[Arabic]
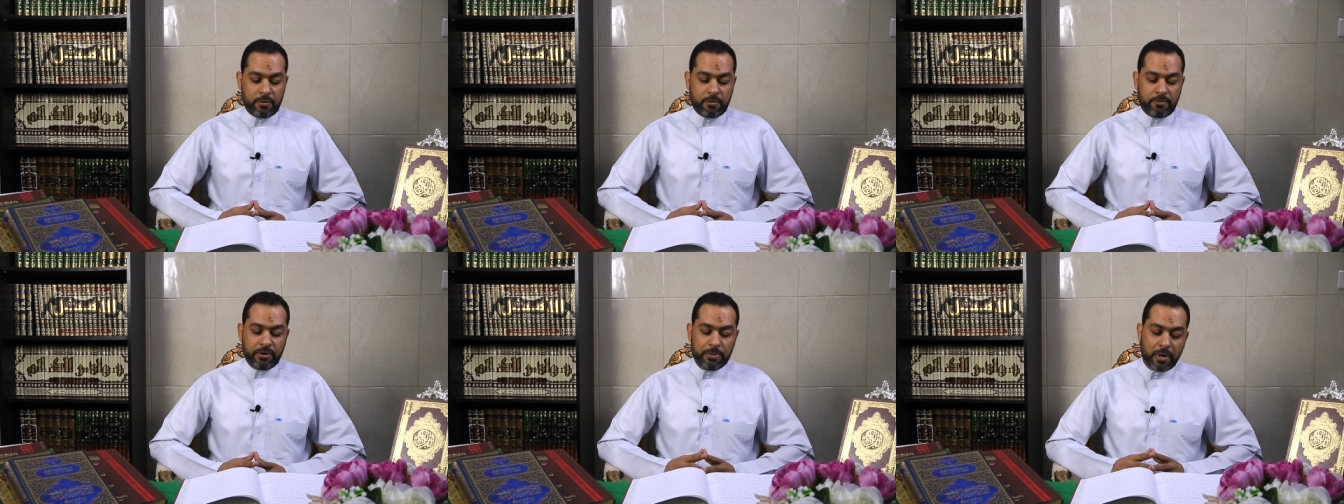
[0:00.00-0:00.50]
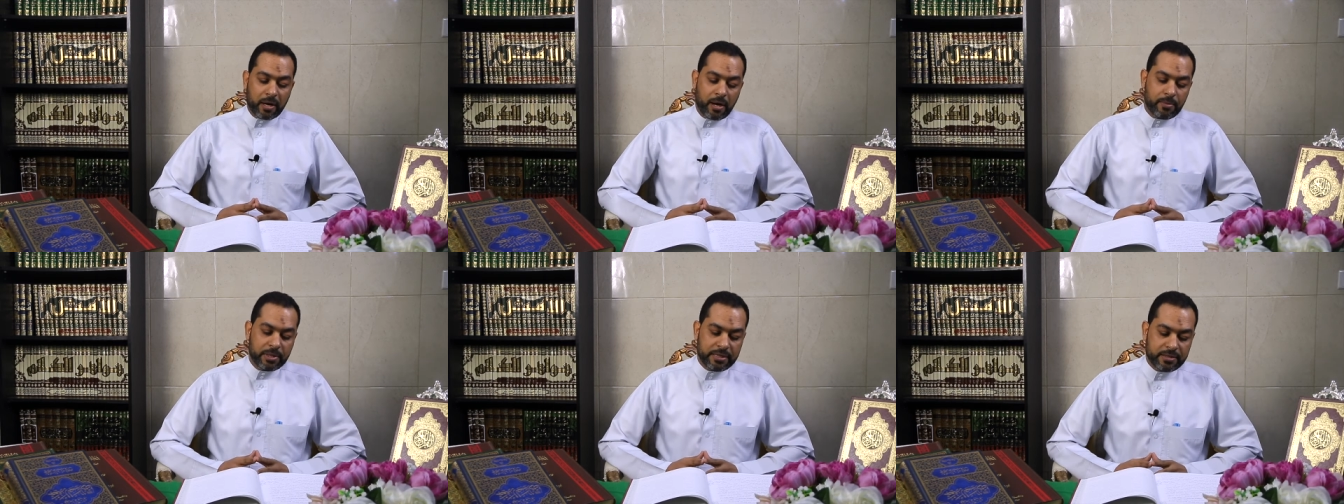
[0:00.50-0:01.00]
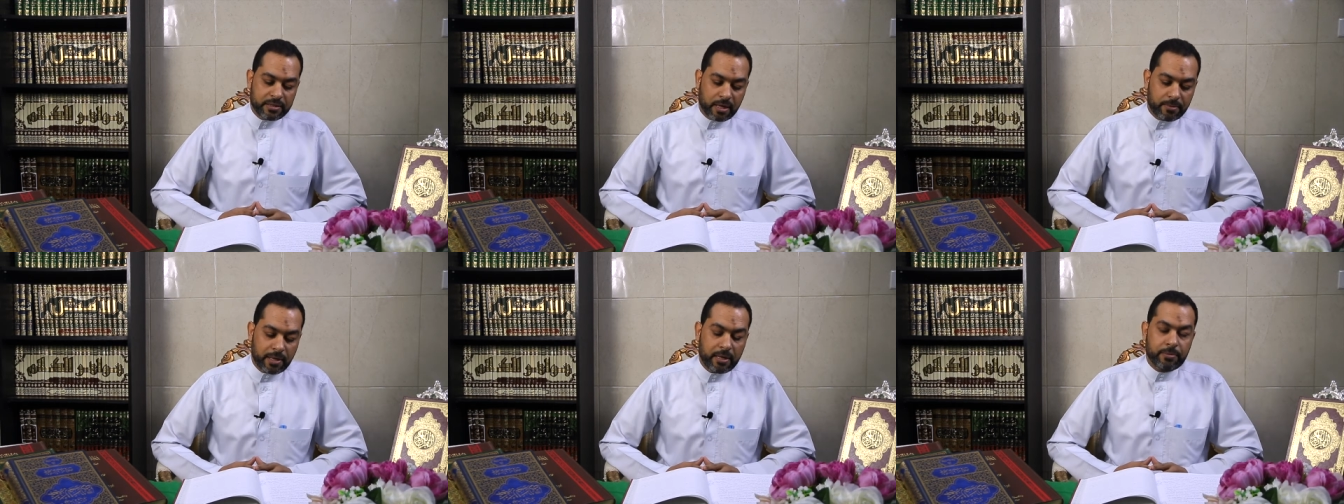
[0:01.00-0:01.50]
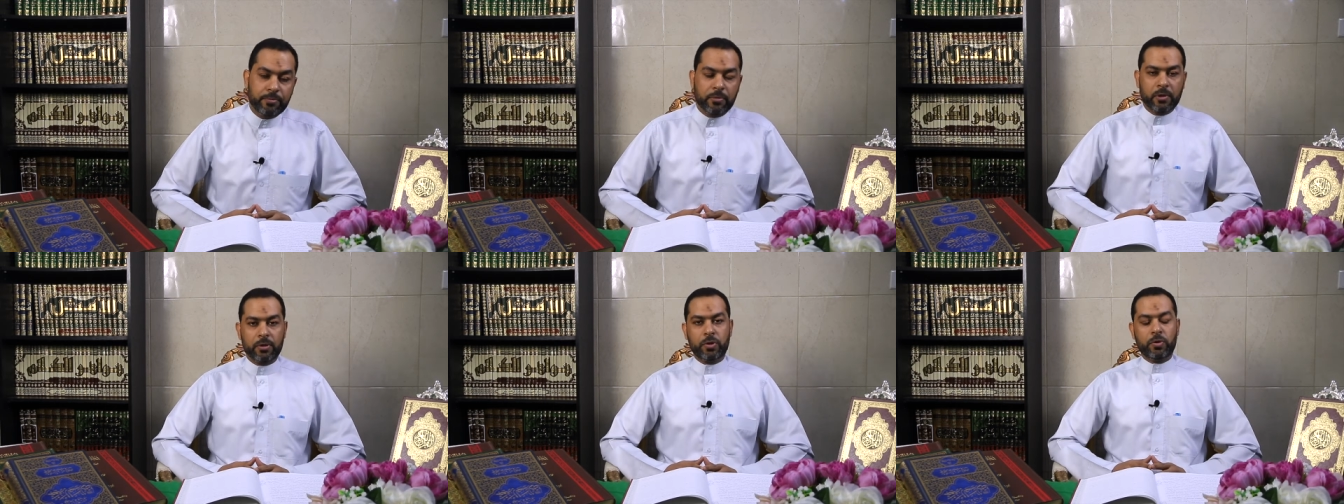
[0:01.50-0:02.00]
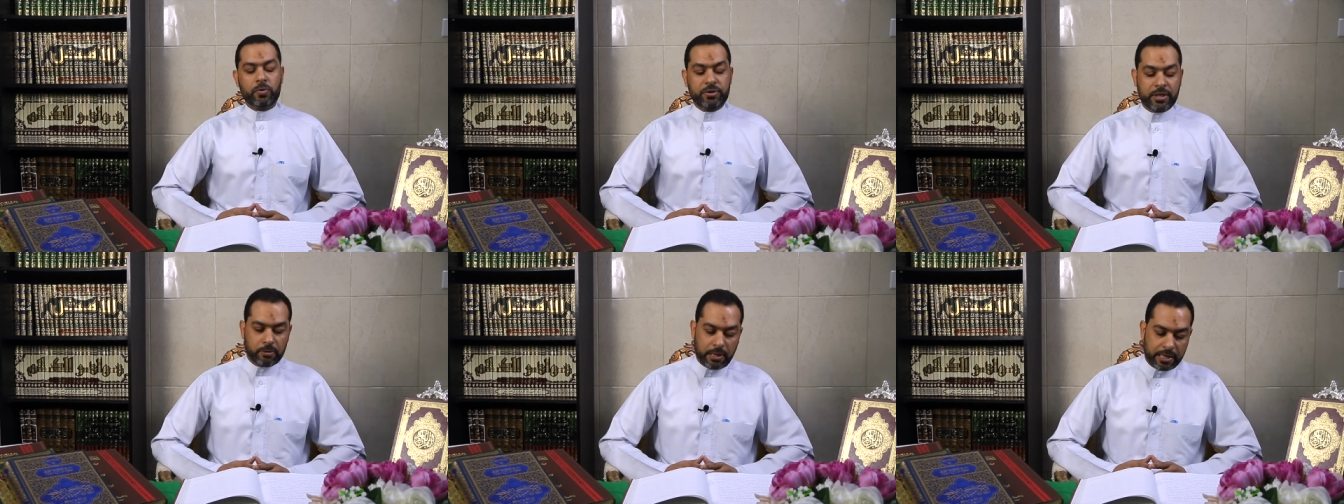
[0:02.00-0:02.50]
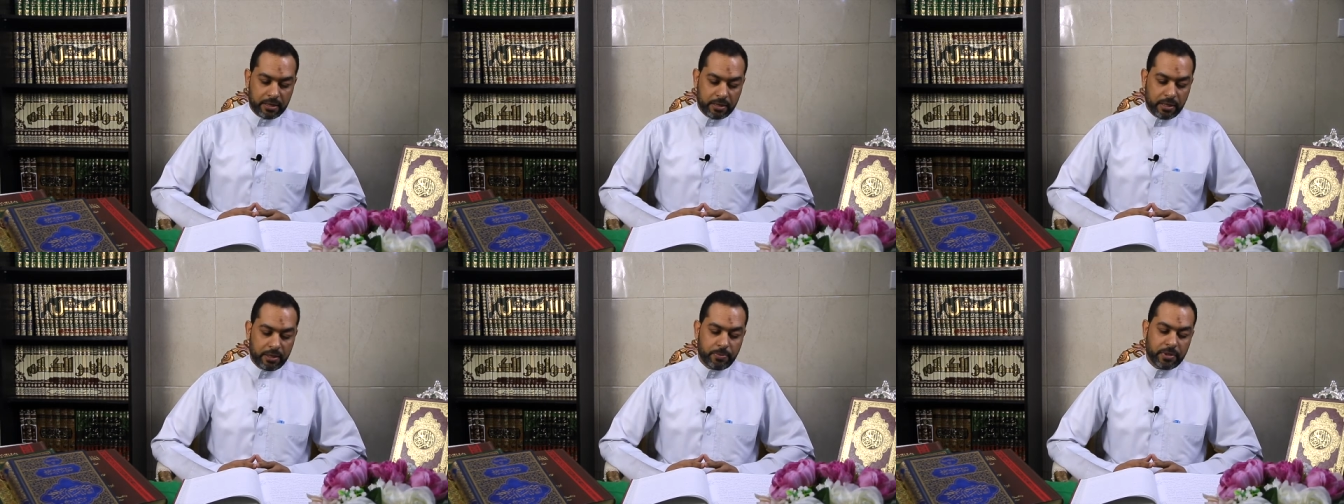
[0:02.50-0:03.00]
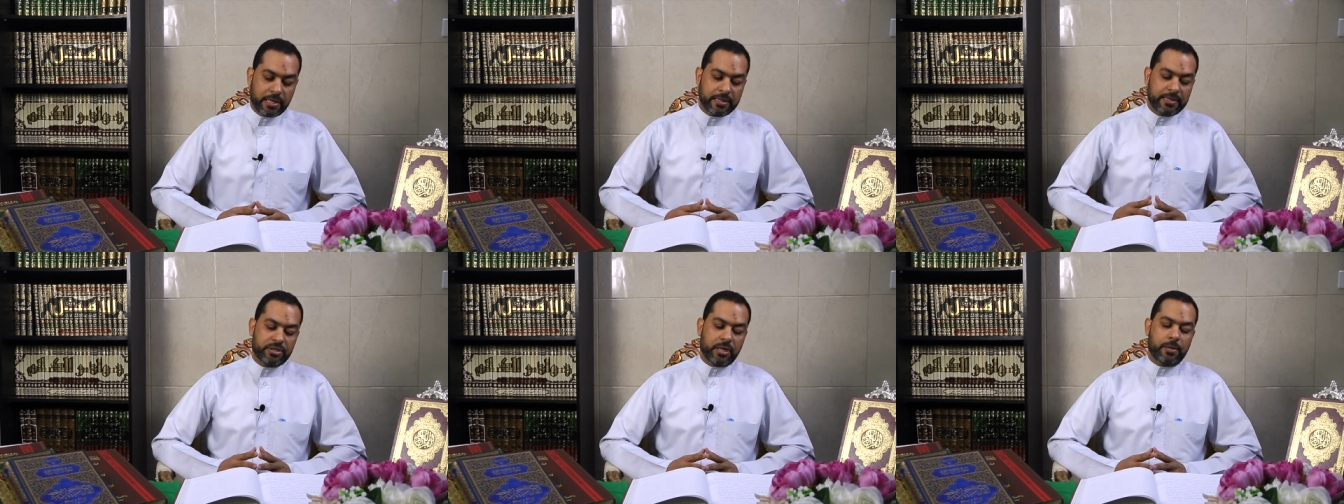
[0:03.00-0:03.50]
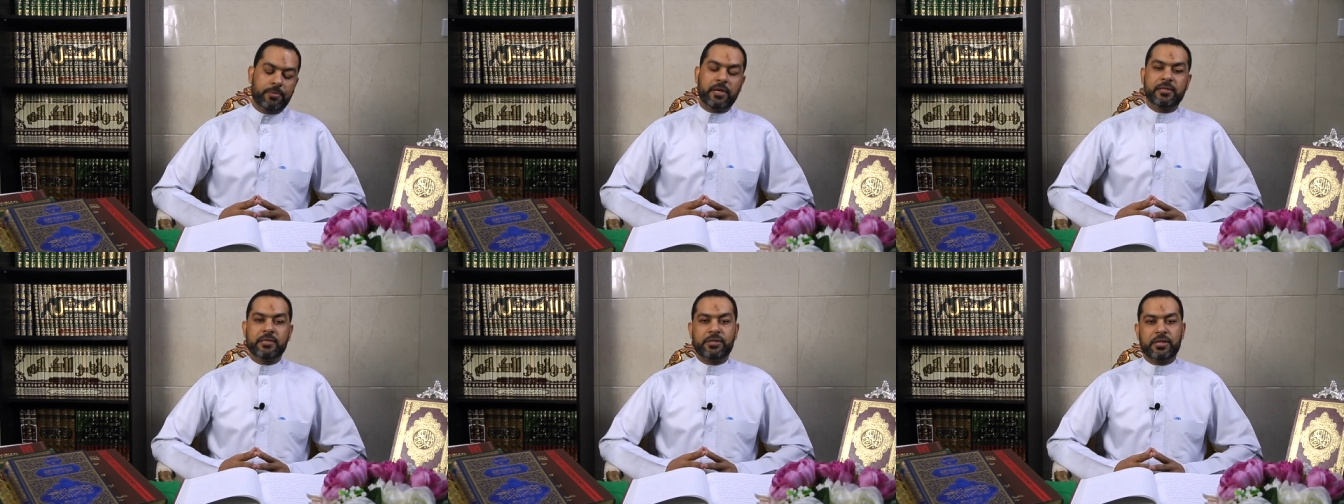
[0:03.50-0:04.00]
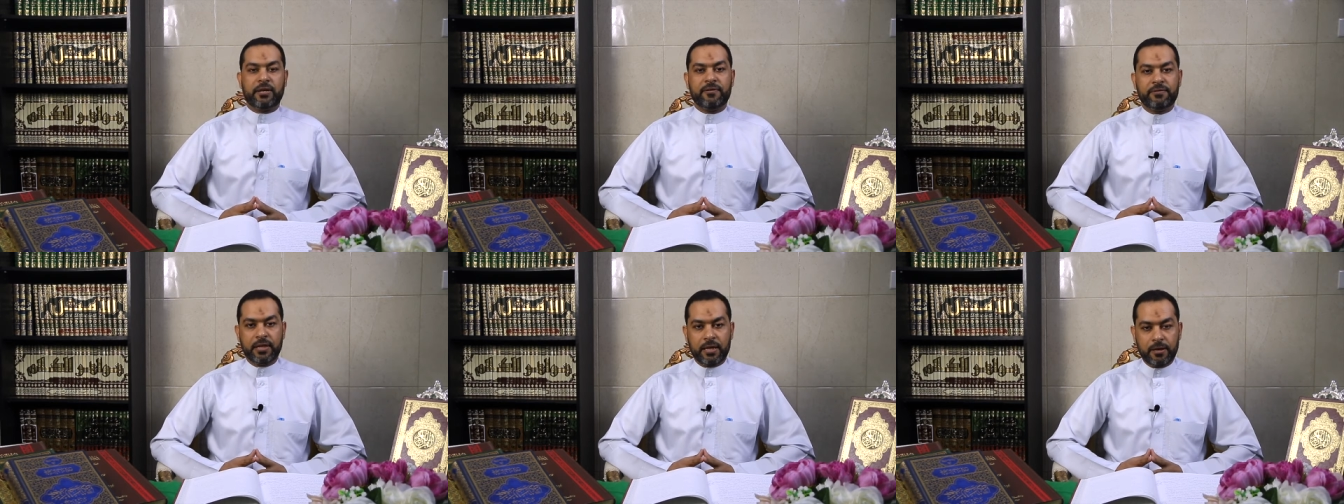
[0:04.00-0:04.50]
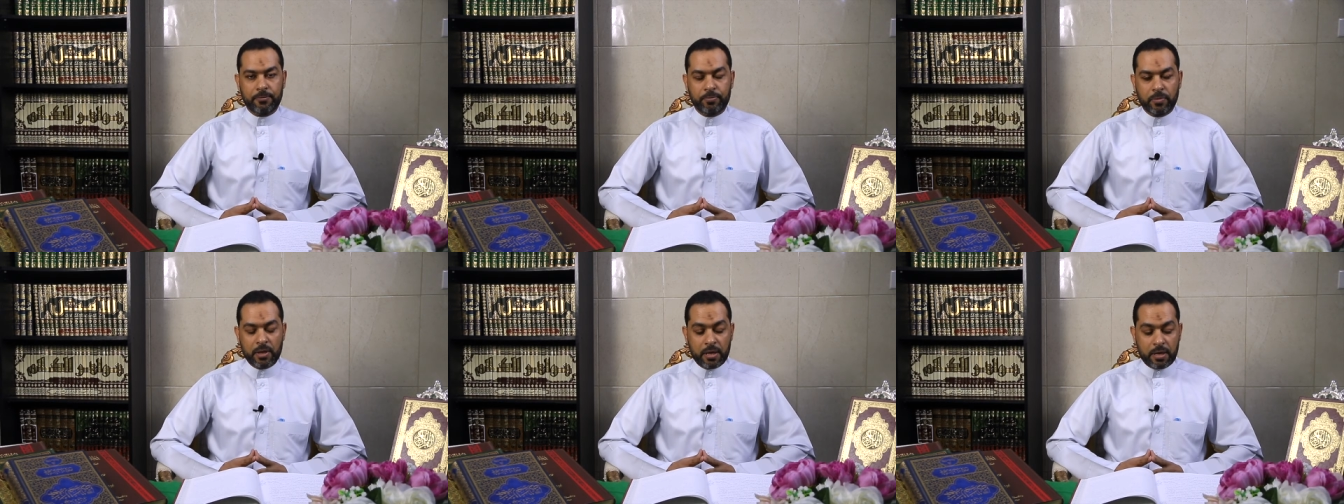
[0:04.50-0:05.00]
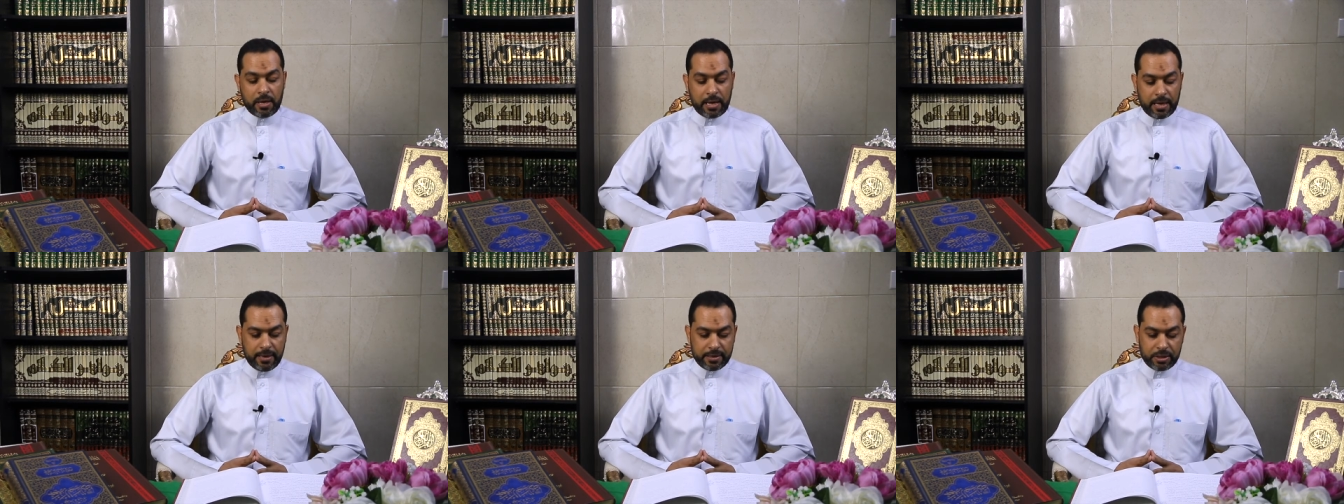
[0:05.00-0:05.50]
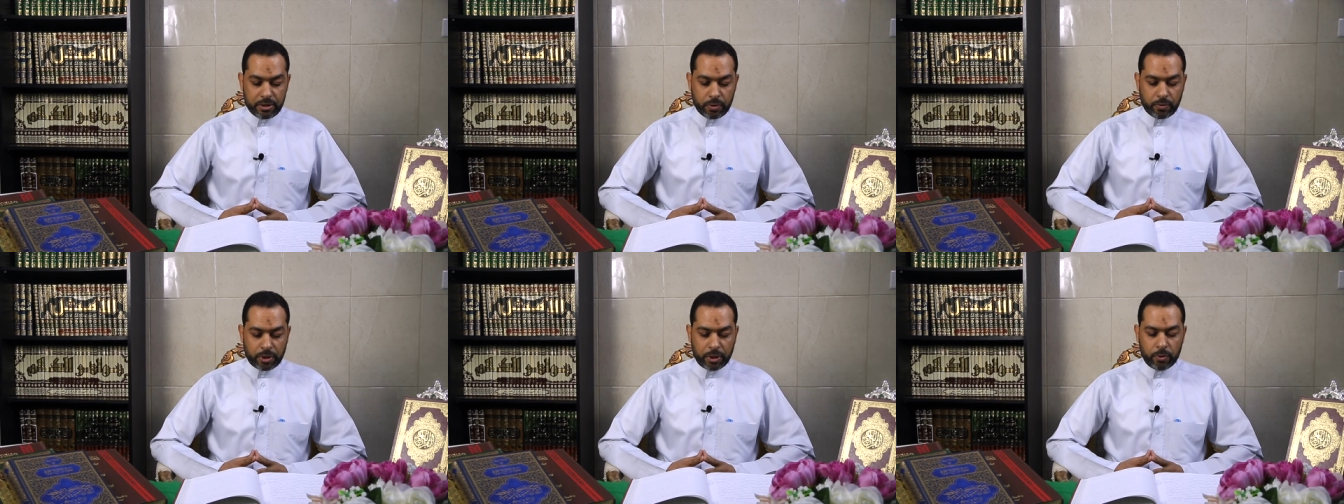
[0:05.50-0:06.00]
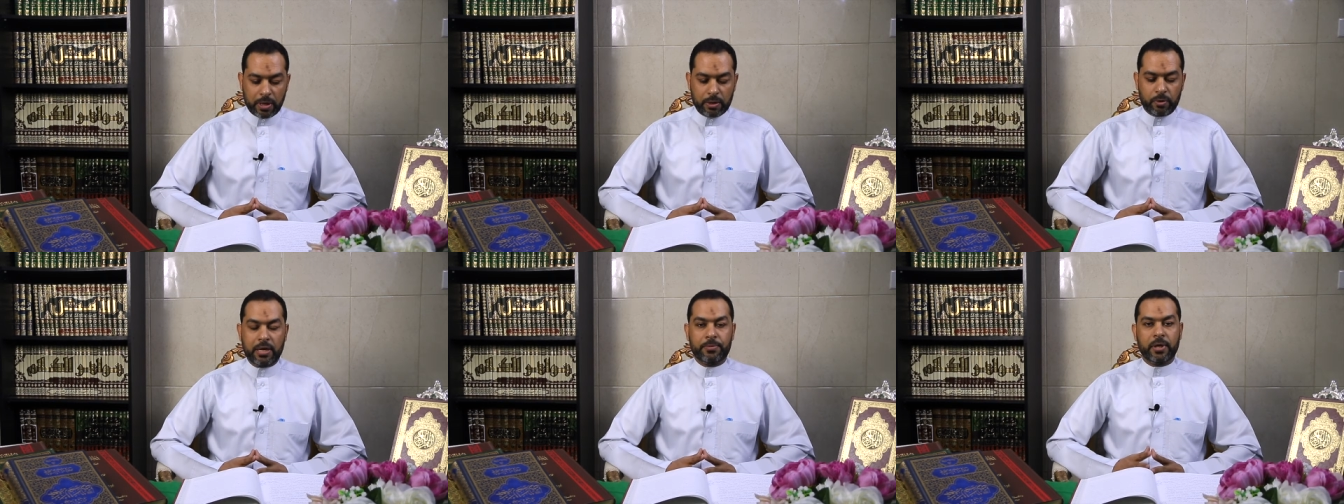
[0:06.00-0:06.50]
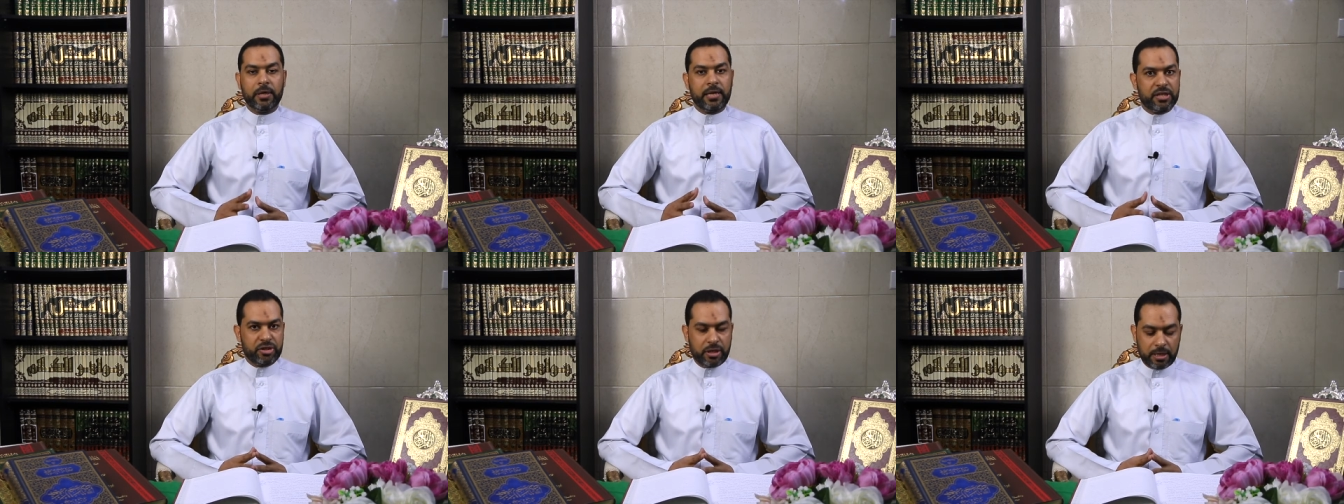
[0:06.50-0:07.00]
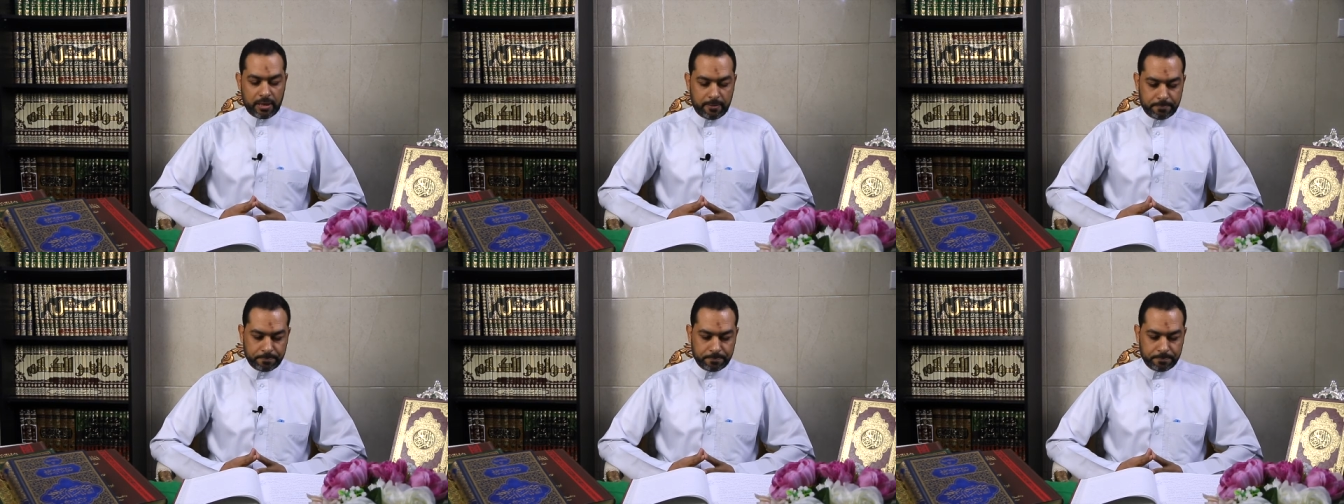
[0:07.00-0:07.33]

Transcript: في مقام الإجابة يوجد العديد من الإجابات الشافية التي يريدها العلماء الأجلاء